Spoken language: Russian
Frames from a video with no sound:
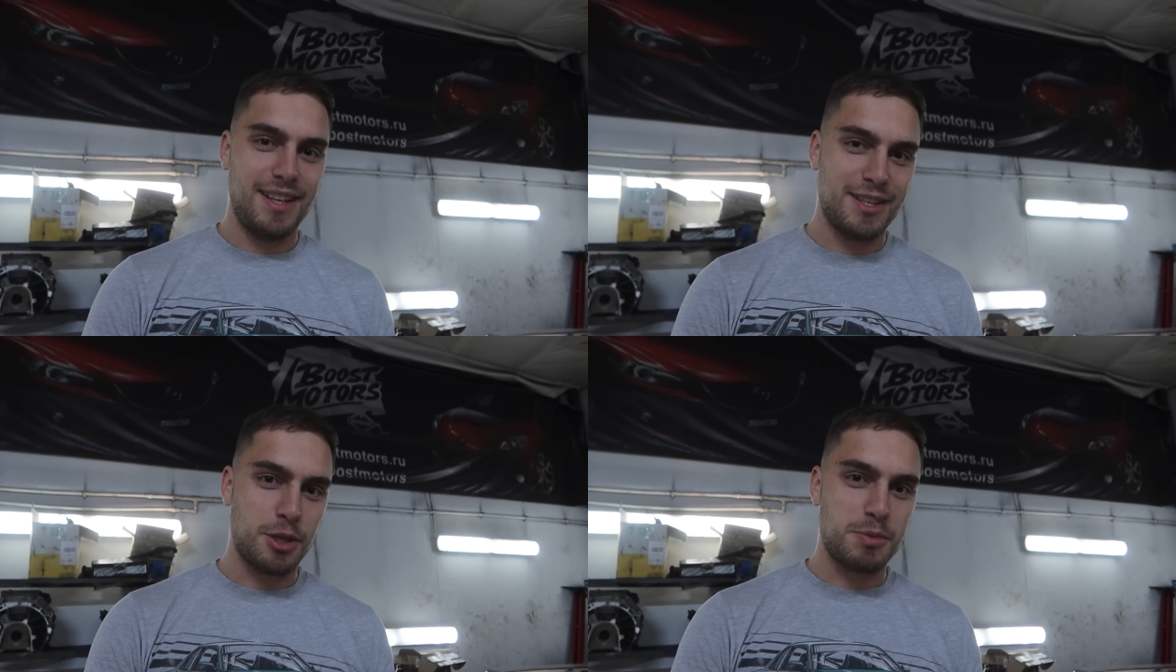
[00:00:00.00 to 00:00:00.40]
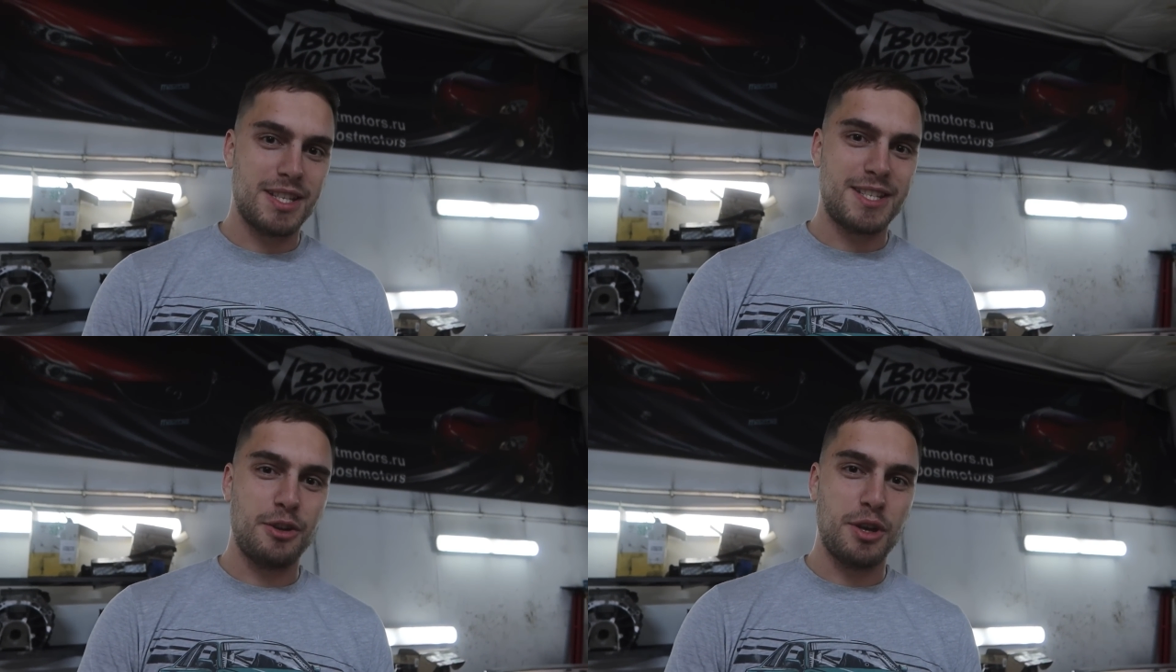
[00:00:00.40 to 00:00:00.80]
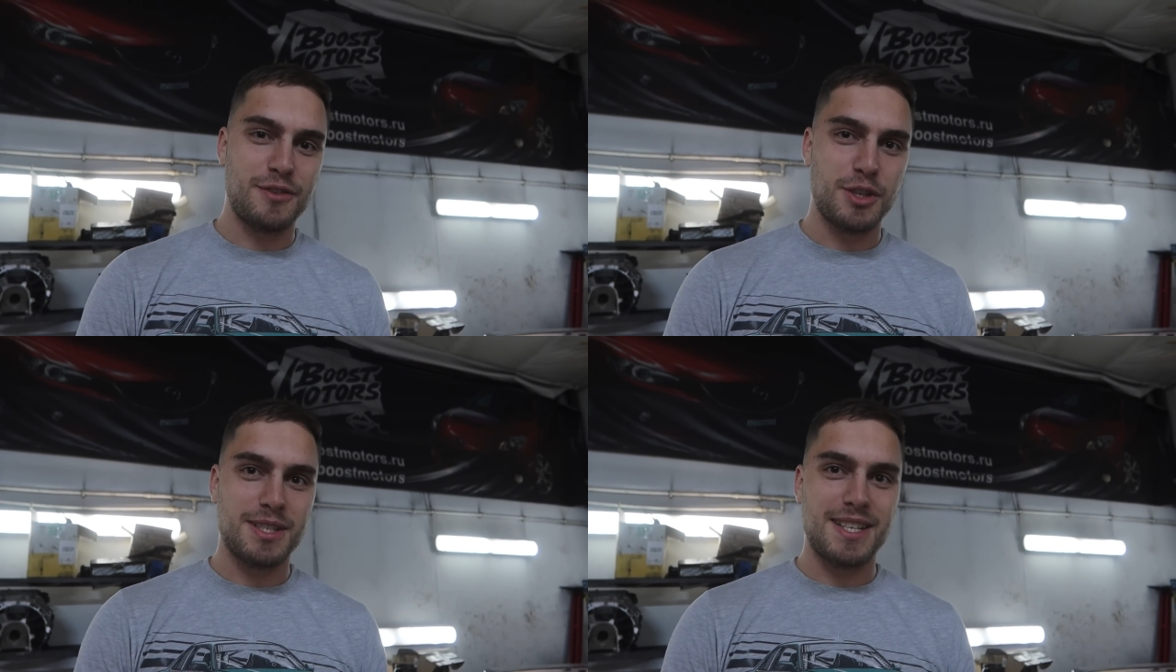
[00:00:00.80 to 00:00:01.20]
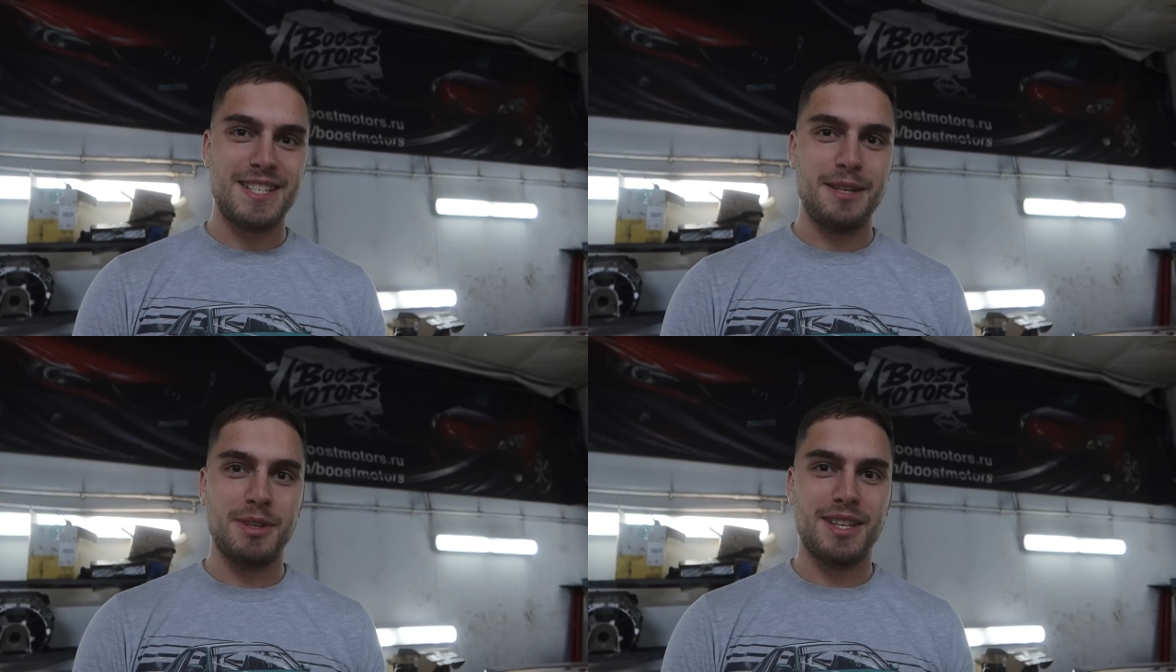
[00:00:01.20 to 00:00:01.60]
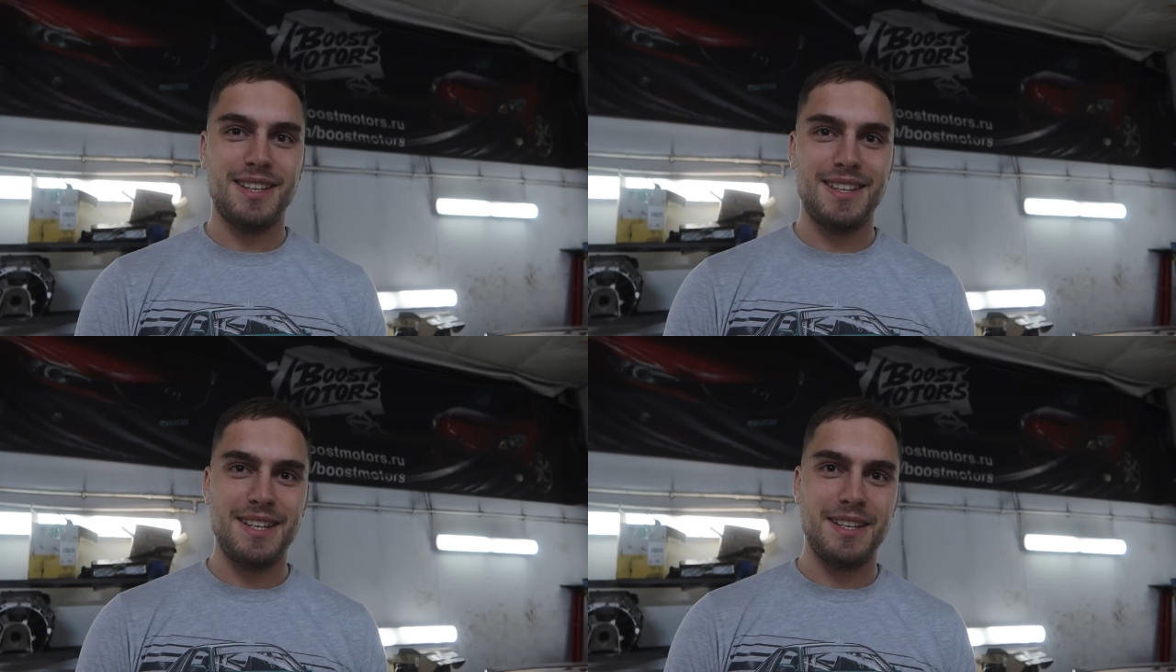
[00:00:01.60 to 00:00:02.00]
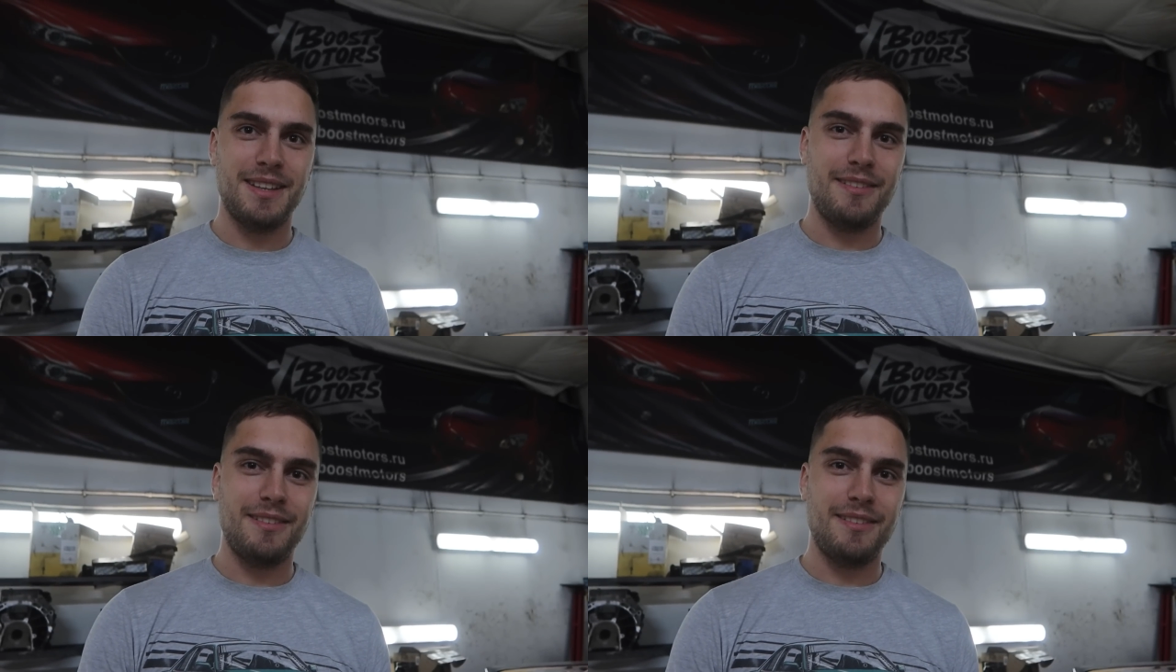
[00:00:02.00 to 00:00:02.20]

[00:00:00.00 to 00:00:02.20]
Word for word: И, собственно, Серега все это заснимет и,